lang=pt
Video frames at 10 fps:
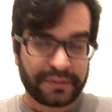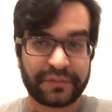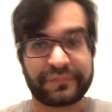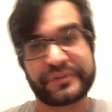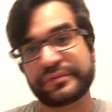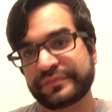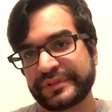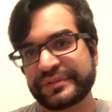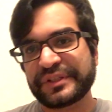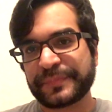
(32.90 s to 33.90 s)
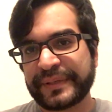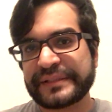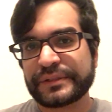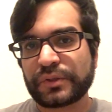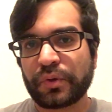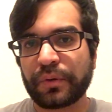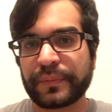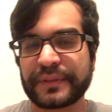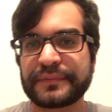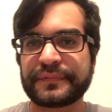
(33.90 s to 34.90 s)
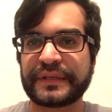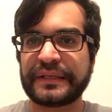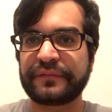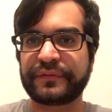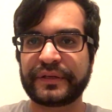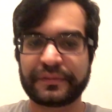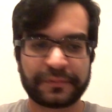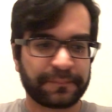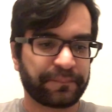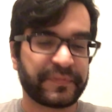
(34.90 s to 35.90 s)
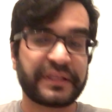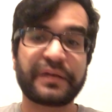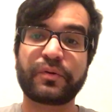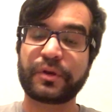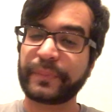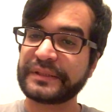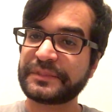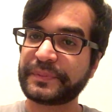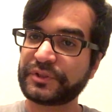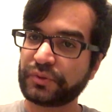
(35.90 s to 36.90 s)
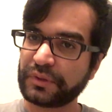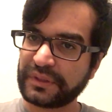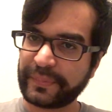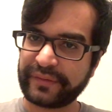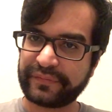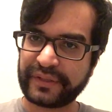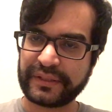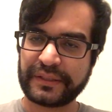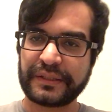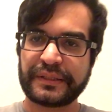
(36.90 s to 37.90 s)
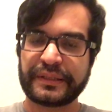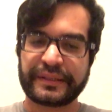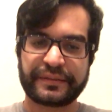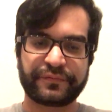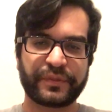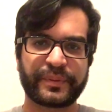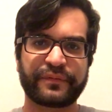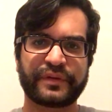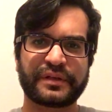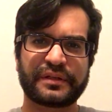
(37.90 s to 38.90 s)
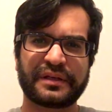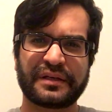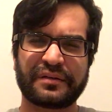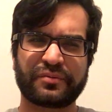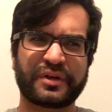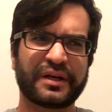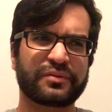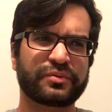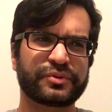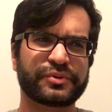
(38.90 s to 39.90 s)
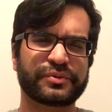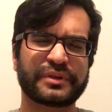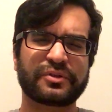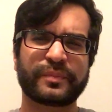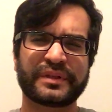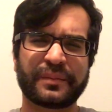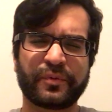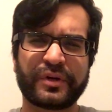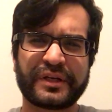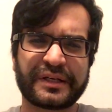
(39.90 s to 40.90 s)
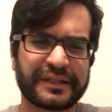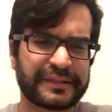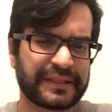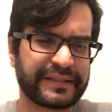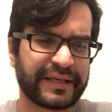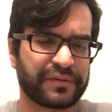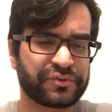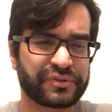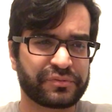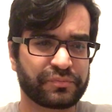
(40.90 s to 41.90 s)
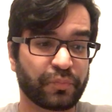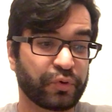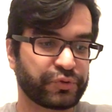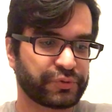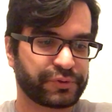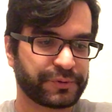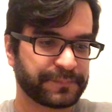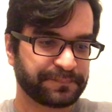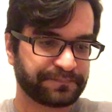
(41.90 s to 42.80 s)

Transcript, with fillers: não fiz o vídeo da experiência de compra, fiquei devendo. E agora eu participei de outra pré-venda, que foi a pré-venda do cartucho da Toma da Mônica né, na Terra dos Monstros.